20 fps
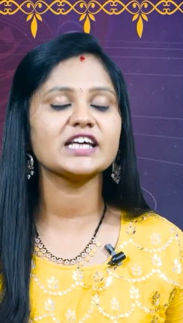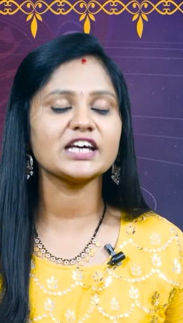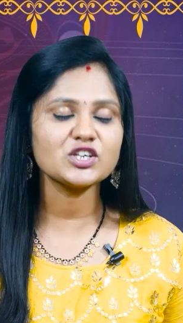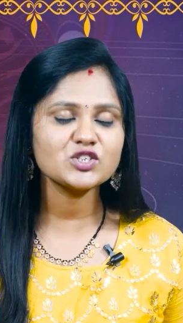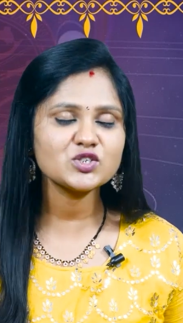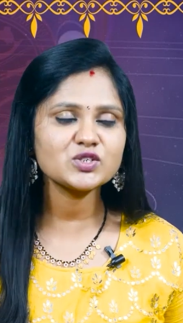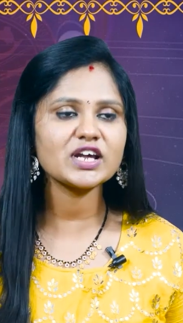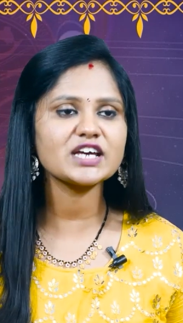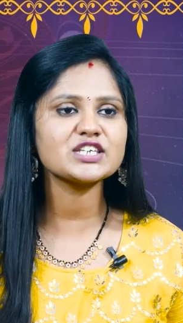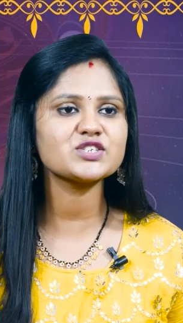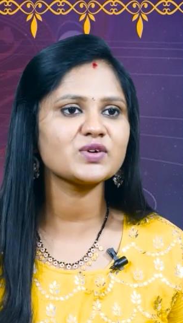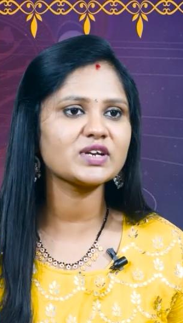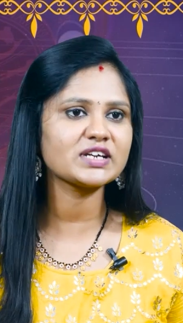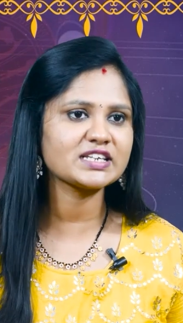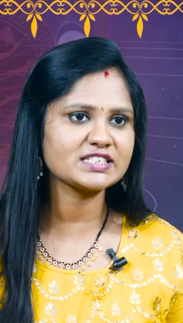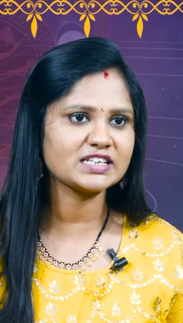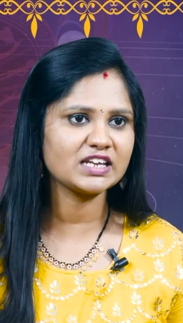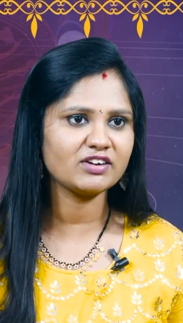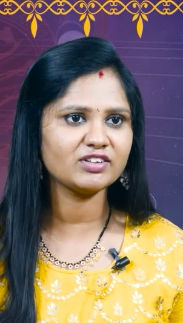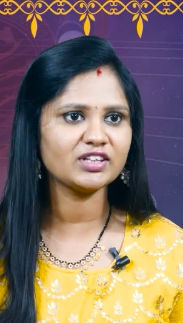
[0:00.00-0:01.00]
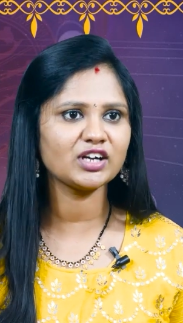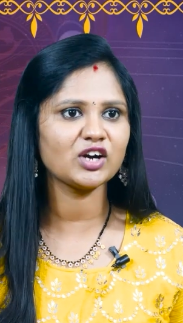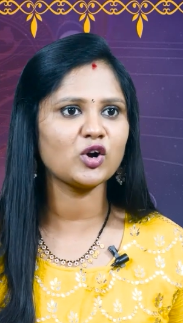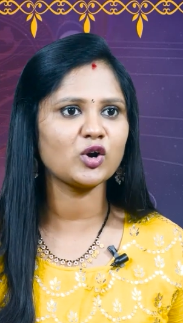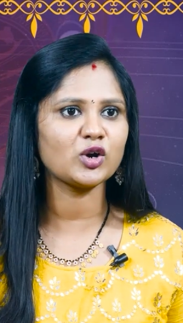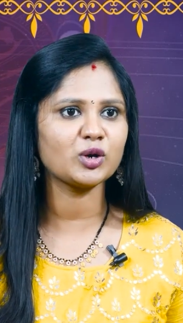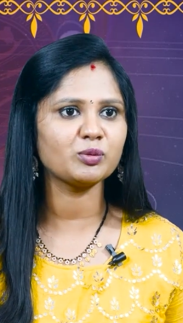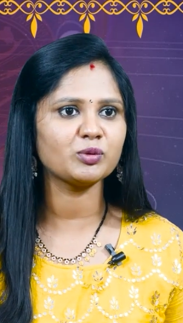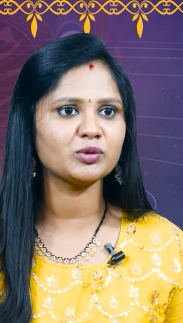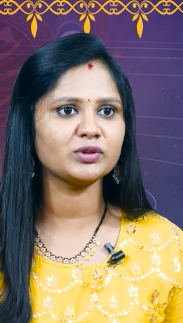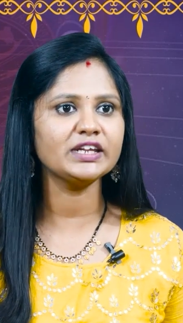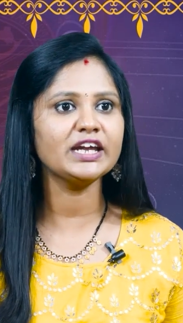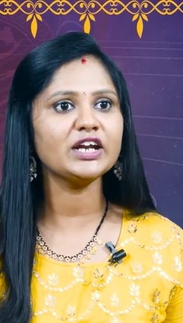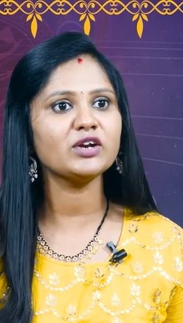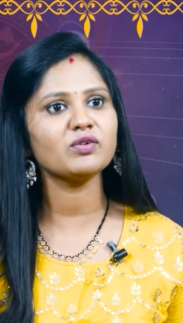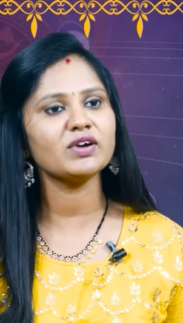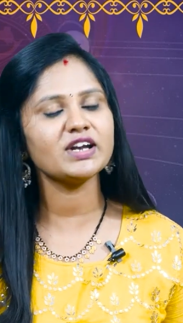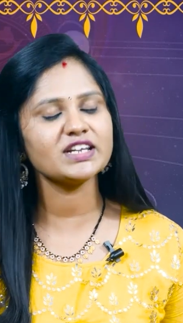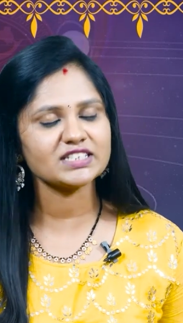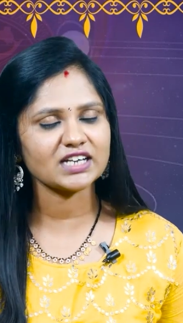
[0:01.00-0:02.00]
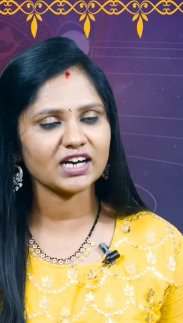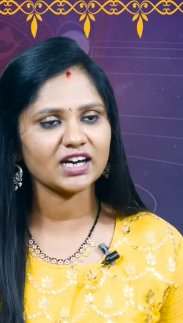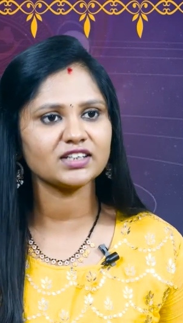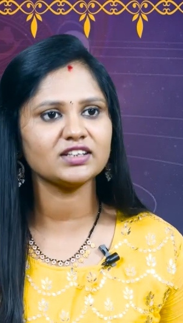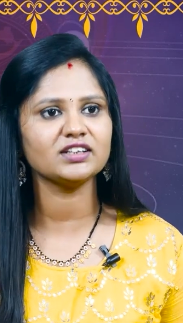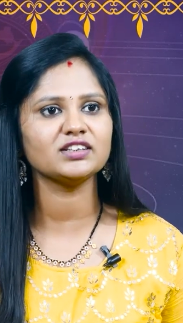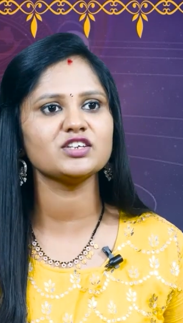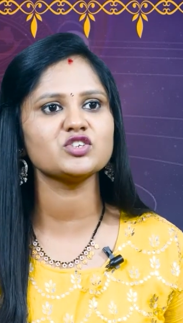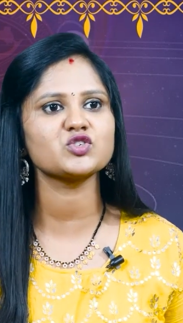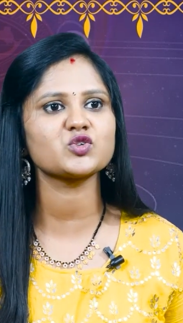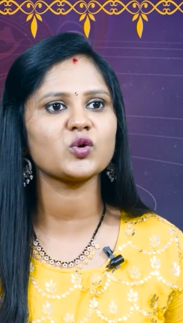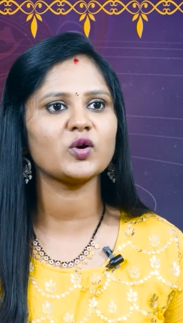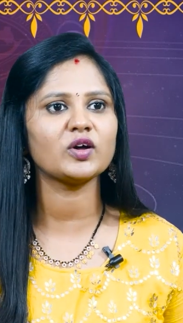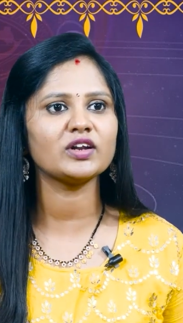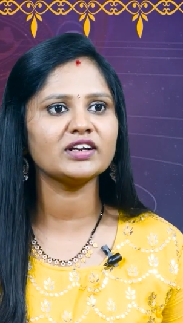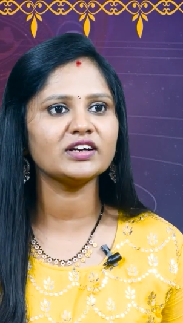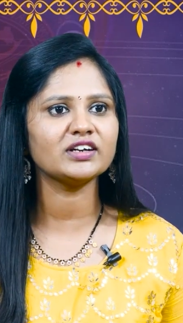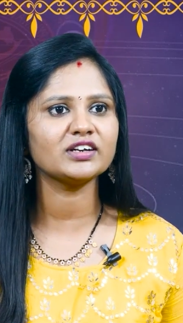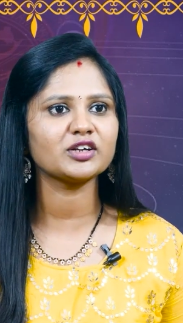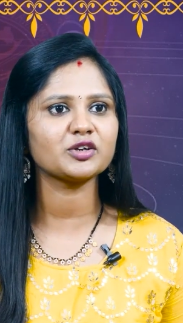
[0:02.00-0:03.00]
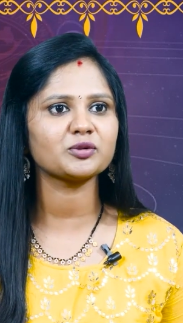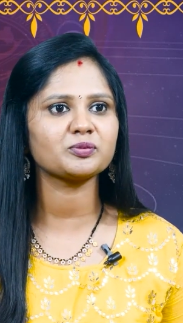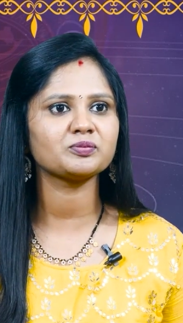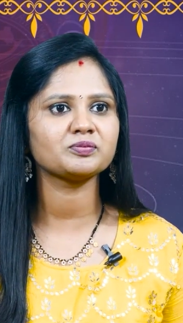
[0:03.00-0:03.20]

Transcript: ధనస్సు రాశి వారికి అసలు ఏ విధంగా ఉండబోతుంది ఎటువంటి జాగ్రత్తలు తీసుకోవాలి అంటారు